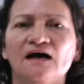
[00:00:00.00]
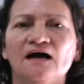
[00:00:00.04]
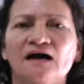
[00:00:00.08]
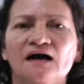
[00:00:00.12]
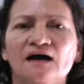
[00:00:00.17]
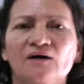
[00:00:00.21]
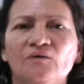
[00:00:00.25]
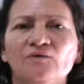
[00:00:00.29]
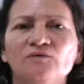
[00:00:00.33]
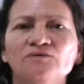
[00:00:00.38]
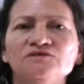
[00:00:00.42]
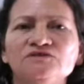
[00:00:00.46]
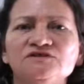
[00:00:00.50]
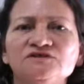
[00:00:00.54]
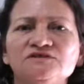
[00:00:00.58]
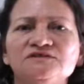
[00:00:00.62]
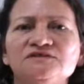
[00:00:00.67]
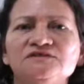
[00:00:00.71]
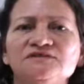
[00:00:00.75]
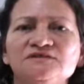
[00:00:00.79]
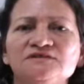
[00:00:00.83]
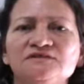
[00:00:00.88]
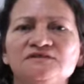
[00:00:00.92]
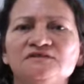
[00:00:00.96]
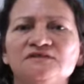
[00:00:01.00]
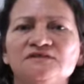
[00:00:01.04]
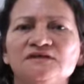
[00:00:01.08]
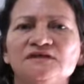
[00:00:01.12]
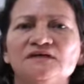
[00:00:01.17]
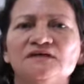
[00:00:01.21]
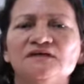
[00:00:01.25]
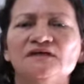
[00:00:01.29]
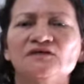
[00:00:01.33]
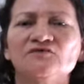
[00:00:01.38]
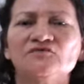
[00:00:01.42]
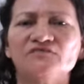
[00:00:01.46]
aonde
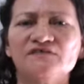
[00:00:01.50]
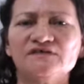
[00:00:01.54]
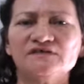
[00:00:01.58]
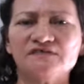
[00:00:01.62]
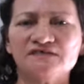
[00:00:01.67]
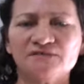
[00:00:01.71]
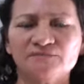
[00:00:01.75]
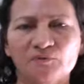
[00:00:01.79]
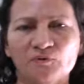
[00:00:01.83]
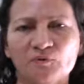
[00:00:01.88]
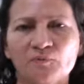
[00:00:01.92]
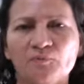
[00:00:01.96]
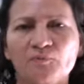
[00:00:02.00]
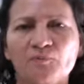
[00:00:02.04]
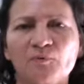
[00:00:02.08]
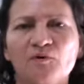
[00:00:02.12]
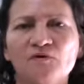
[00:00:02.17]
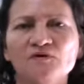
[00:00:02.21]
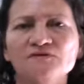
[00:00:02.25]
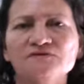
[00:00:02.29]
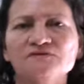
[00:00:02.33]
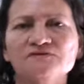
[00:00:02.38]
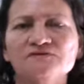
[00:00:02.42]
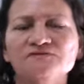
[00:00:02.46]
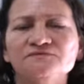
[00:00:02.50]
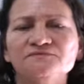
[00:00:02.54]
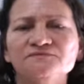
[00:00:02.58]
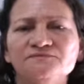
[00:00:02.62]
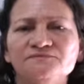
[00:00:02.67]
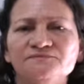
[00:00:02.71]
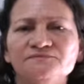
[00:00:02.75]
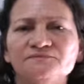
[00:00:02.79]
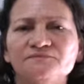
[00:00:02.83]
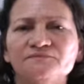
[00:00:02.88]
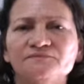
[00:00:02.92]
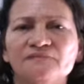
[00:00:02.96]
eu fiz esse propósito
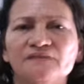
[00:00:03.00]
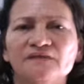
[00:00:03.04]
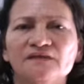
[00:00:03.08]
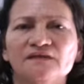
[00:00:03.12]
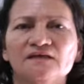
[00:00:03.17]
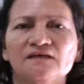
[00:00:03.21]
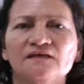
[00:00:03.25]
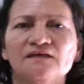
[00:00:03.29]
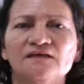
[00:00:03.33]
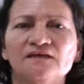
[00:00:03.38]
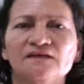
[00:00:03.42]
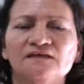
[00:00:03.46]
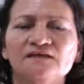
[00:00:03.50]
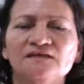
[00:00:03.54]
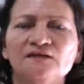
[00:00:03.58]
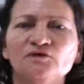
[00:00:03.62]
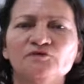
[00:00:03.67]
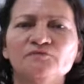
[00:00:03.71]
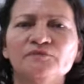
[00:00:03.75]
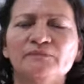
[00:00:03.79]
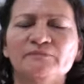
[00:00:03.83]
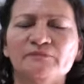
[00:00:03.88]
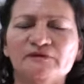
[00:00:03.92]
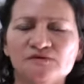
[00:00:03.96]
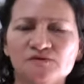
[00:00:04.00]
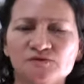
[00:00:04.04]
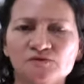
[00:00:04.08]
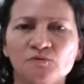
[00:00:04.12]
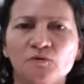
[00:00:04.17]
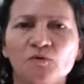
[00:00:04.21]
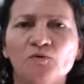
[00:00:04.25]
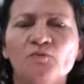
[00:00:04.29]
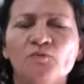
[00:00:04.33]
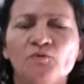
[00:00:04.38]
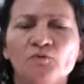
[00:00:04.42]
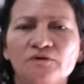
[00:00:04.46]
e Deus me
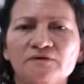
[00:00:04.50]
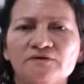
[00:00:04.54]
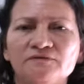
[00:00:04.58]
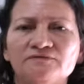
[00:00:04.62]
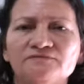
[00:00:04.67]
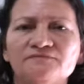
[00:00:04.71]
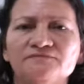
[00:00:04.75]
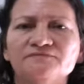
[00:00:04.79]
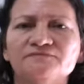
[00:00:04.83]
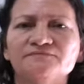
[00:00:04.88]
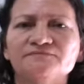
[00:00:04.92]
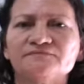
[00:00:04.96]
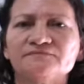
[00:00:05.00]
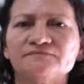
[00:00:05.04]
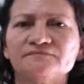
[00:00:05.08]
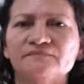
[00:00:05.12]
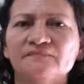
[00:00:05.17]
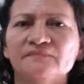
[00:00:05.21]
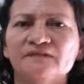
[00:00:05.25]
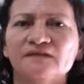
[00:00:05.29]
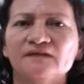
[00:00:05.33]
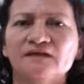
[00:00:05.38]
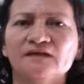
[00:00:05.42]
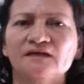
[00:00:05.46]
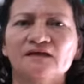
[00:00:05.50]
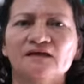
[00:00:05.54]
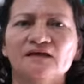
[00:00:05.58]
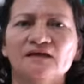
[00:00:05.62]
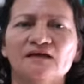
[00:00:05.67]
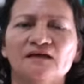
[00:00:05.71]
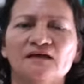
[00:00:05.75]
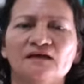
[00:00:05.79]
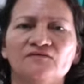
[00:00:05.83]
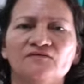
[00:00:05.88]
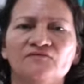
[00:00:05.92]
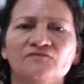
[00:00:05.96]
abençoou muito.
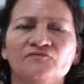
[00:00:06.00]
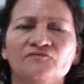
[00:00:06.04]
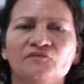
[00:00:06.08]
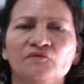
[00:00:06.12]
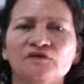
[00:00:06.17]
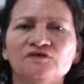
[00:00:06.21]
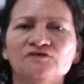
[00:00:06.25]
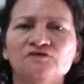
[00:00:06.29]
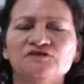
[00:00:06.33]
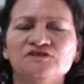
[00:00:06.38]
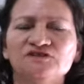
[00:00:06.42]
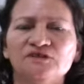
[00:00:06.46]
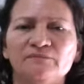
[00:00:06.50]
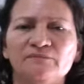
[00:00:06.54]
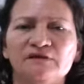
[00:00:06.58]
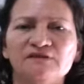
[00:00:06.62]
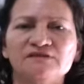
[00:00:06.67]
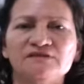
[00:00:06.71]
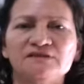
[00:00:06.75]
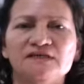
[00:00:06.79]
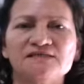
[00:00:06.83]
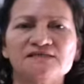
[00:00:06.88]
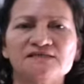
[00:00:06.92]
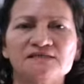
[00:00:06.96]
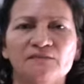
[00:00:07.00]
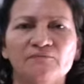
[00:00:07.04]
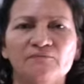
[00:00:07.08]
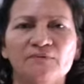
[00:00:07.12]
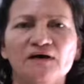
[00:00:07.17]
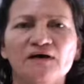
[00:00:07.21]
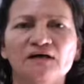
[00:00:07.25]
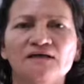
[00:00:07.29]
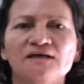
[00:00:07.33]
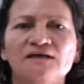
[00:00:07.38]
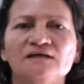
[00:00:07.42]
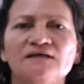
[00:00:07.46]
Foi justamente na
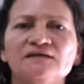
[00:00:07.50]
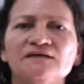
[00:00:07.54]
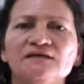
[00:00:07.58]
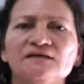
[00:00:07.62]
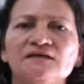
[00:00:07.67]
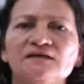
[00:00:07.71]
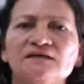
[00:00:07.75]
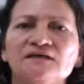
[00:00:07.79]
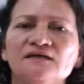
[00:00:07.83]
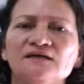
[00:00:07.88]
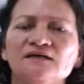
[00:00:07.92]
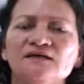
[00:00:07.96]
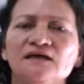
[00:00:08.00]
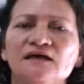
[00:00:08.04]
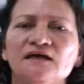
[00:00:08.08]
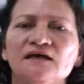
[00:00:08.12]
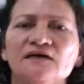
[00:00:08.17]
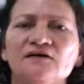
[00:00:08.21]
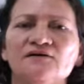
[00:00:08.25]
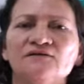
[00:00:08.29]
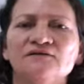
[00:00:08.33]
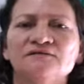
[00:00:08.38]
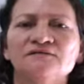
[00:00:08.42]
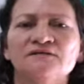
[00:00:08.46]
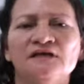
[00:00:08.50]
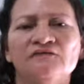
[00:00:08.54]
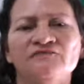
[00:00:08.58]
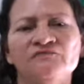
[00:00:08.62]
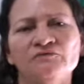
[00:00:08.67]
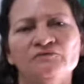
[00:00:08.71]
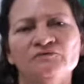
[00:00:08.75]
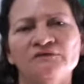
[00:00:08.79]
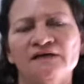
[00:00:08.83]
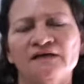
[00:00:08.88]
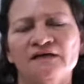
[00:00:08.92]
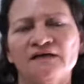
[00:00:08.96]
semana em que teve
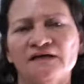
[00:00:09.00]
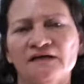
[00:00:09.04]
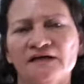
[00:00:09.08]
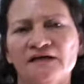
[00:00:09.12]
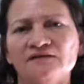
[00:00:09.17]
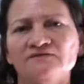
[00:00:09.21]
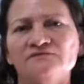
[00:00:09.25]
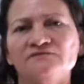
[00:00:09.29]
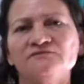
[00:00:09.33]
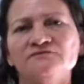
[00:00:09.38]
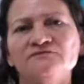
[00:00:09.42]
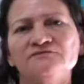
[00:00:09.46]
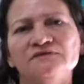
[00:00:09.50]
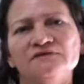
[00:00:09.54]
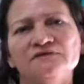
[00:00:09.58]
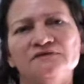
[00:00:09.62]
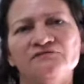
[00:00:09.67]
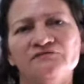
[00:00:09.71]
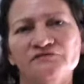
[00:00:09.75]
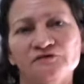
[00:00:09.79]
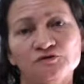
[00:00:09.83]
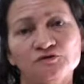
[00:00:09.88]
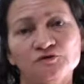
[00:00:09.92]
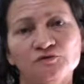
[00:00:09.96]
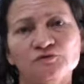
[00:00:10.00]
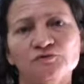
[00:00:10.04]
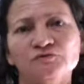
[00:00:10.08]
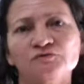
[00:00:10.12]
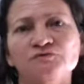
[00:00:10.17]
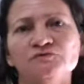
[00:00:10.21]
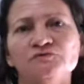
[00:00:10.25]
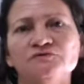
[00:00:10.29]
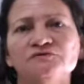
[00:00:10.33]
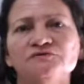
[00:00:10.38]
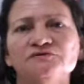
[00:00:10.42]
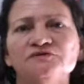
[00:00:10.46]
o decreto e fechou
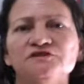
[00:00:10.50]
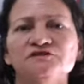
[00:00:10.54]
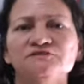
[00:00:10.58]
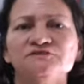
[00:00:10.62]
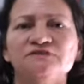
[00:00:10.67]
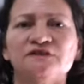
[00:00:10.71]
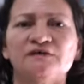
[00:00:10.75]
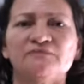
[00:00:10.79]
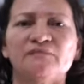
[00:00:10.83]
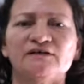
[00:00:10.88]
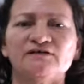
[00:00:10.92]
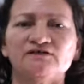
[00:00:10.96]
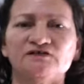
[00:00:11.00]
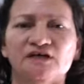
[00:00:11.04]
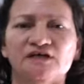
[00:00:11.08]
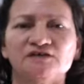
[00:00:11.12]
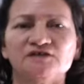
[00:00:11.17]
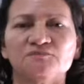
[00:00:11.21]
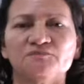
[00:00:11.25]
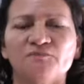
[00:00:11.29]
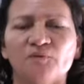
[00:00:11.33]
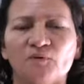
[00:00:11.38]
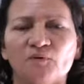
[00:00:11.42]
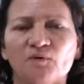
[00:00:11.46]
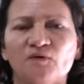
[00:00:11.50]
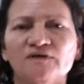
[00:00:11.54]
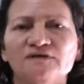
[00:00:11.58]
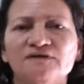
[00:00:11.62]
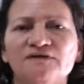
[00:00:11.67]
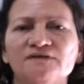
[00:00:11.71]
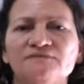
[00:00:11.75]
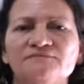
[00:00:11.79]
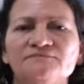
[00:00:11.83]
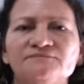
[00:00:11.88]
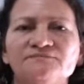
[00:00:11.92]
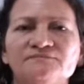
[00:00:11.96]
tudo. Tive que baixar as
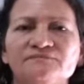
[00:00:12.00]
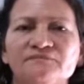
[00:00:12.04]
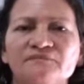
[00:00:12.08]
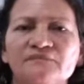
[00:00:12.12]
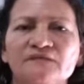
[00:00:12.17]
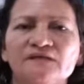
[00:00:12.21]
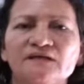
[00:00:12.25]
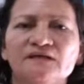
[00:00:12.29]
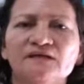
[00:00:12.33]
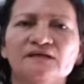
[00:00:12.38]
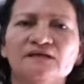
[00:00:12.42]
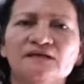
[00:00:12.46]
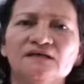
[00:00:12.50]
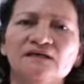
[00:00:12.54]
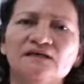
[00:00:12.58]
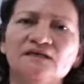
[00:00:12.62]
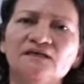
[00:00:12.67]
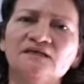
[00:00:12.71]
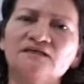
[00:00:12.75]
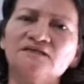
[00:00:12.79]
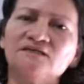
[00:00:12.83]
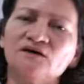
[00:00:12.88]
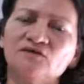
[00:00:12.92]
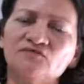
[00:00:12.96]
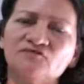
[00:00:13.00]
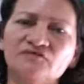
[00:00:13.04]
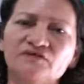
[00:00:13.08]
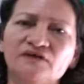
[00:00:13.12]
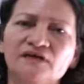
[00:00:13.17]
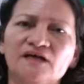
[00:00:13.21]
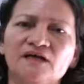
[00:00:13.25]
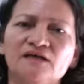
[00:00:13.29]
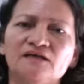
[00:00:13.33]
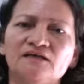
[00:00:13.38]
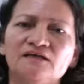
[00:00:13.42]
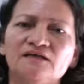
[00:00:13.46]
portas e então
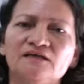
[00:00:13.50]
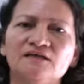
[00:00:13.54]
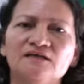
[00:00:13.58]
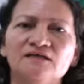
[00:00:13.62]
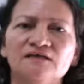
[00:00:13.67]
fiquei